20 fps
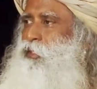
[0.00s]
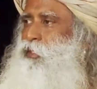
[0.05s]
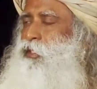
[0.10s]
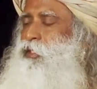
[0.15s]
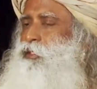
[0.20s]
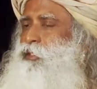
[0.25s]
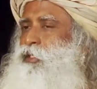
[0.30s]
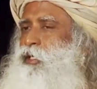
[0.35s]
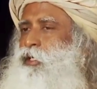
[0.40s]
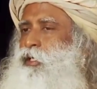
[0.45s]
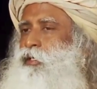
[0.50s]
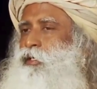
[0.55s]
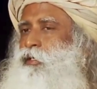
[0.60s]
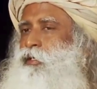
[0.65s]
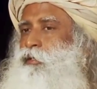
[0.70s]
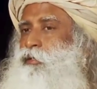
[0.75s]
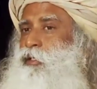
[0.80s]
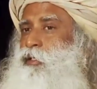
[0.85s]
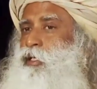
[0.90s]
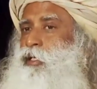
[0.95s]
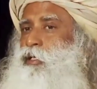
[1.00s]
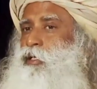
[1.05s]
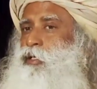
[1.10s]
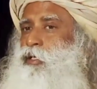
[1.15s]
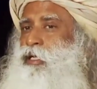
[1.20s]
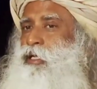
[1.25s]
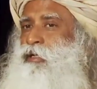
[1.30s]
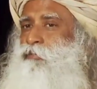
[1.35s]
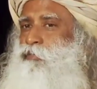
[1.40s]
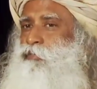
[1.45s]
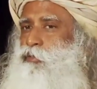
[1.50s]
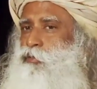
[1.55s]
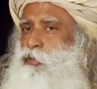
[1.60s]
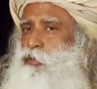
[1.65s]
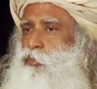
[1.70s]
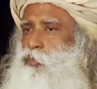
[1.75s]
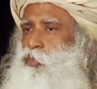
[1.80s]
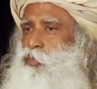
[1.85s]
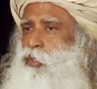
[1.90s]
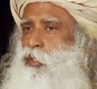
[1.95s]
Eles se referem ao
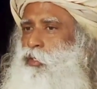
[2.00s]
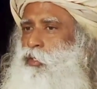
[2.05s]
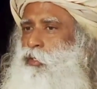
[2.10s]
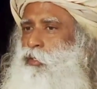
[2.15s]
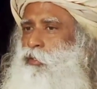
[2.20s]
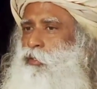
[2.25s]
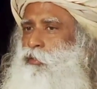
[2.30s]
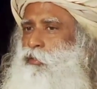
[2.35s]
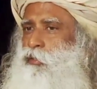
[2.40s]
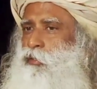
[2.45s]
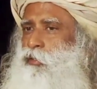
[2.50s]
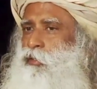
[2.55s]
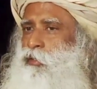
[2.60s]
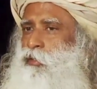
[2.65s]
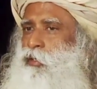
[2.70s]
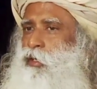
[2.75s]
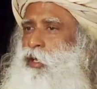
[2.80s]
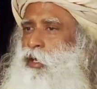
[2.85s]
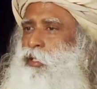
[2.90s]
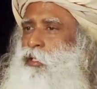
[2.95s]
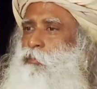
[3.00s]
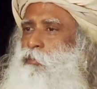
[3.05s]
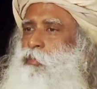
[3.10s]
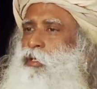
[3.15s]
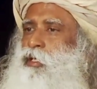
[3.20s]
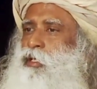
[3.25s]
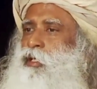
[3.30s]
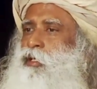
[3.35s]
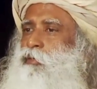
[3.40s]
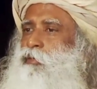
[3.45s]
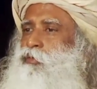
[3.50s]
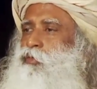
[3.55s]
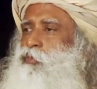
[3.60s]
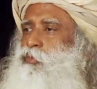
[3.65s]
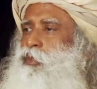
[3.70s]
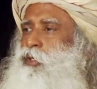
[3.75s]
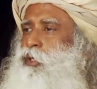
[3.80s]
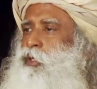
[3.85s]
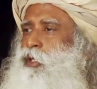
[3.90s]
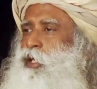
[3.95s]
mundo e à criação do
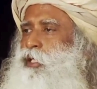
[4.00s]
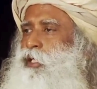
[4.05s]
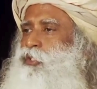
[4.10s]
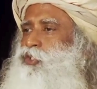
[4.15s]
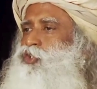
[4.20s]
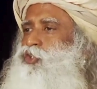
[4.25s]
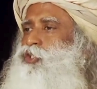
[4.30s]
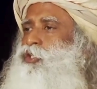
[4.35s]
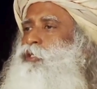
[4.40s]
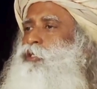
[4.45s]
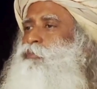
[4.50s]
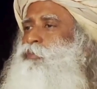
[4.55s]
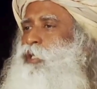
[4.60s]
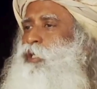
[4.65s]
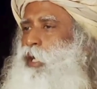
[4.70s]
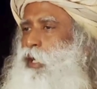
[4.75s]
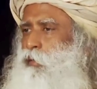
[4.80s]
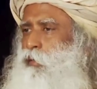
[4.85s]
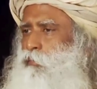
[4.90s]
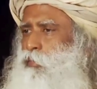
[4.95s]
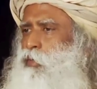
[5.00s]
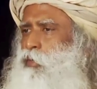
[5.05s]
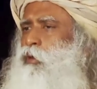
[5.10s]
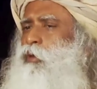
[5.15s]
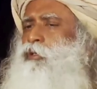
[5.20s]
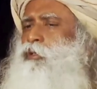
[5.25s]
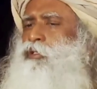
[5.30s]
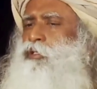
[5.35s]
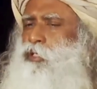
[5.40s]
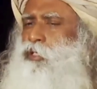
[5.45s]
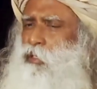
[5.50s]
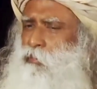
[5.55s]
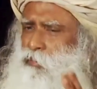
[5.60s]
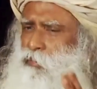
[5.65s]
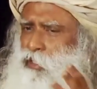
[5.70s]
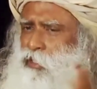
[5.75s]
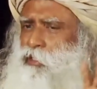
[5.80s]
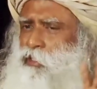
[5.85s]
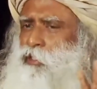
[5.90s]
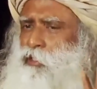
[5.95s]
mundo como tempo de sonho, Deus
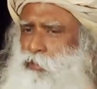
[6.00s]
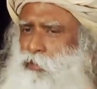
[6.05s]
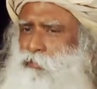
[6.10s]
sonhou